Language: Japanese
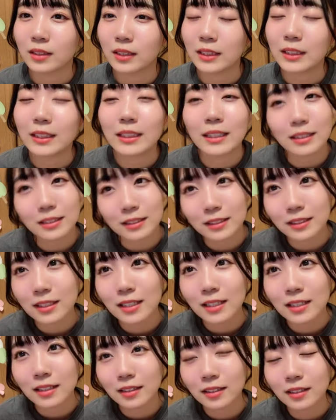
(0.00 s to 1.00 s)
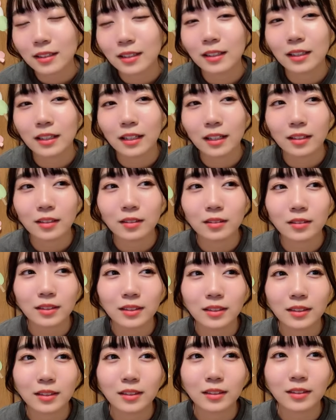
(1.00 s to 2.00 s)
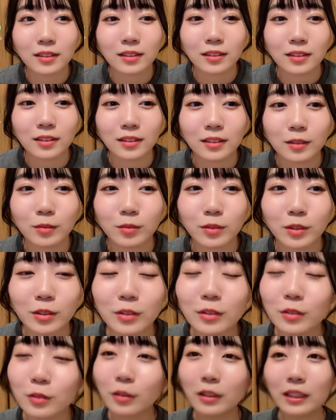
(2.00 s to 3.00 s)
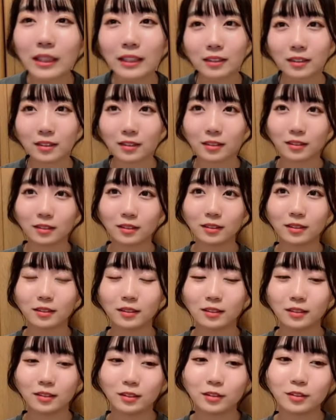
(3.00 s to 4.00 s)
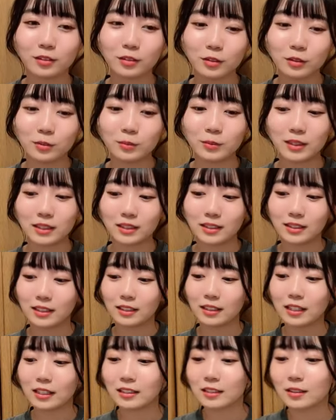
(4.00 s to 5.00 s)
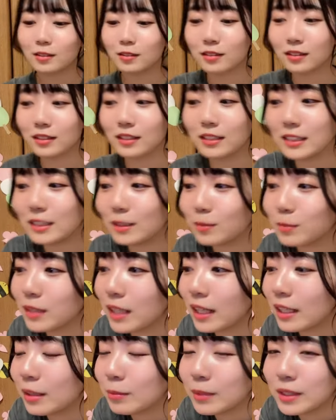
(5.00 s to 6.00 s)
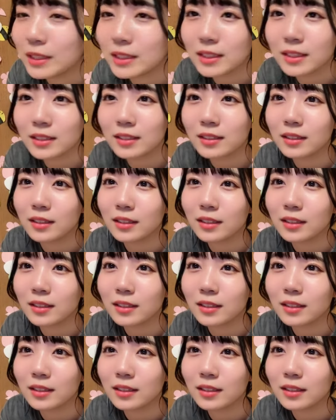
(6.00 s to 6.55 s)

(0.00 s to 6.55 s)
でいいですねなんかどっかユニフォームが好きなチームがあります